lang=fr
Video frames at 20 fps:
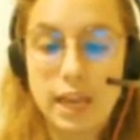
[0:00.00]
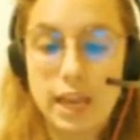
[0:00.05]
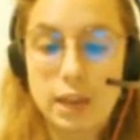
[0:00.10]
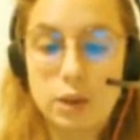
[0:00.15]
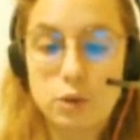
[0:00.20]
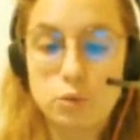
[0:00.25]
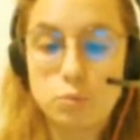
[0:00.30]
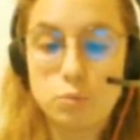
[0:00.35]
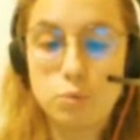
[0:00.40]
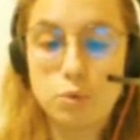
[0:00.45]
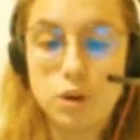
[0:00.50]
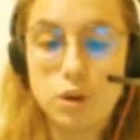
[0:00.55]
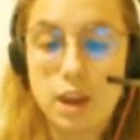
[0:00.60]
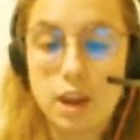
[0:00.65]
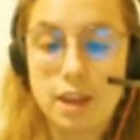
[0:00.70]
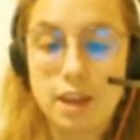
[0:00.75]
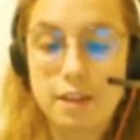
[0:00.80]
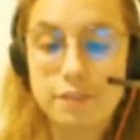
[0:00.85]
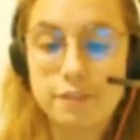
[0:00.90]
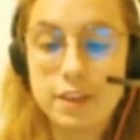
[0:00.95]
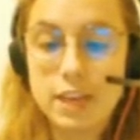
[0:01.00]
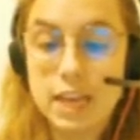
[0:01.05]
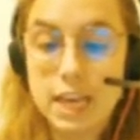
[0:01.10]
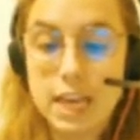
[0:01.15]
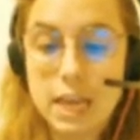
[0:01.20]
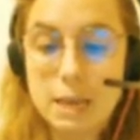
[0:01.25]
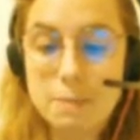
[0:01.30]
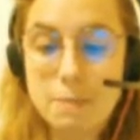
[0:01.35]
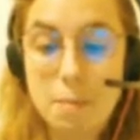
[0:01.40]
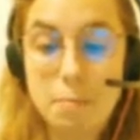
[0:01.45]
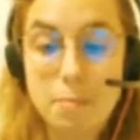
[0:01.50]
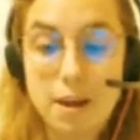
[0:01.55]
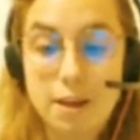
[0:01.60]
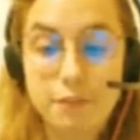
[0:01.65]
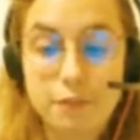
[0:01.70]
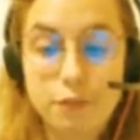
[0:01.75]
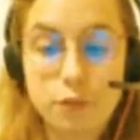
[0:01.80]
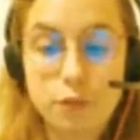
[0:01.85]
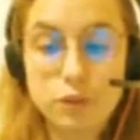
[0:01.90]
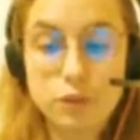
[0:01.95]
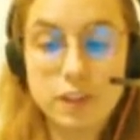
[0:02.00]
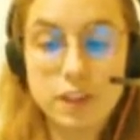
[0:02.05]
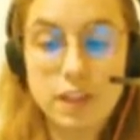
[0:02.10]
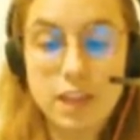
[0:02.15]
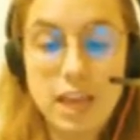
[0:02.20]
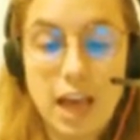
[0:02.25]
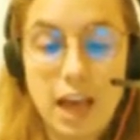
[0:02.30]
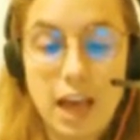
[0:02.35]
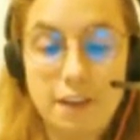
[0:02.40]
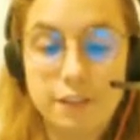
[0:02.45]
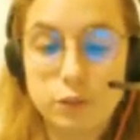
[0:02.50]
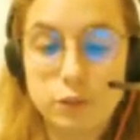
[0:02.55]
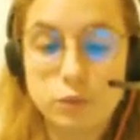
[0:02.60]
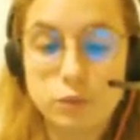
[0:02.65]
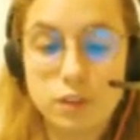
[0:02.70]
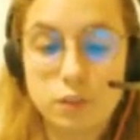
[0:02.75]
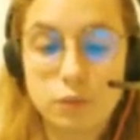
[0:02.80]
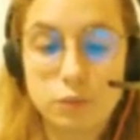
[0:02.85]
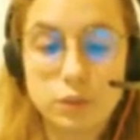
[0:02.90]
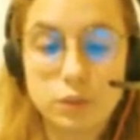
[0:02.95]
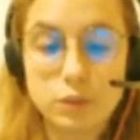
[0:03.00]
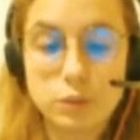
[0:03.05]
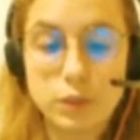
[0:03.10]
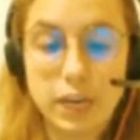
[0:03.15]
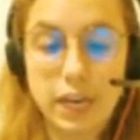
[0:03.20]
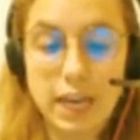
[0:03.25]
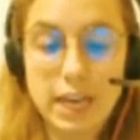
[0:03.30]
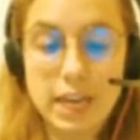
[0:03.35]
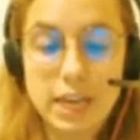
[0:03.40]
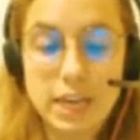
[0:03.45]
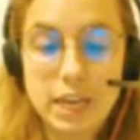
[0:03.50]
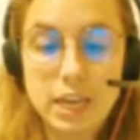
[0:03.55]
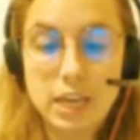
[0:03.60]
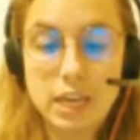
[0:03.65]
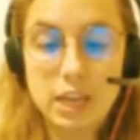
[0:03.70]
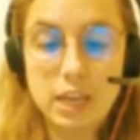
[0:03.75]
Elle eut beau la laver et même la frotter avec du savon et du grès,